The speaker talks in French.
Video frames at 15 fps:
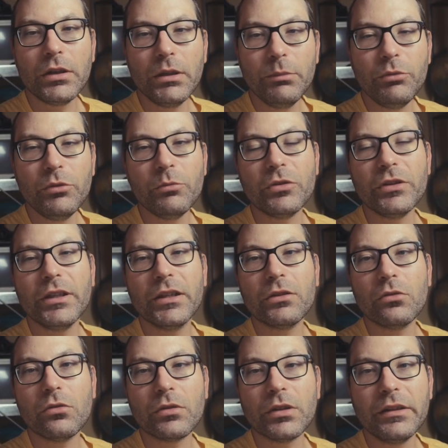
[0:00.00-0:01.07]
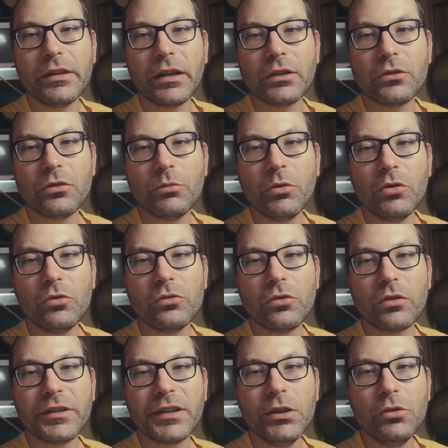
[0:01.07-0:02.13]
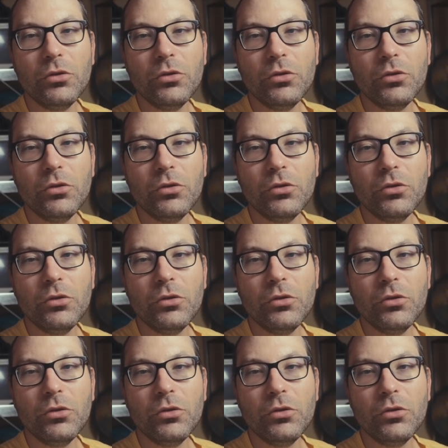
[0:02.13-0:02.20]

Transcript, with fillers: les plus modernes, on a directement une entrée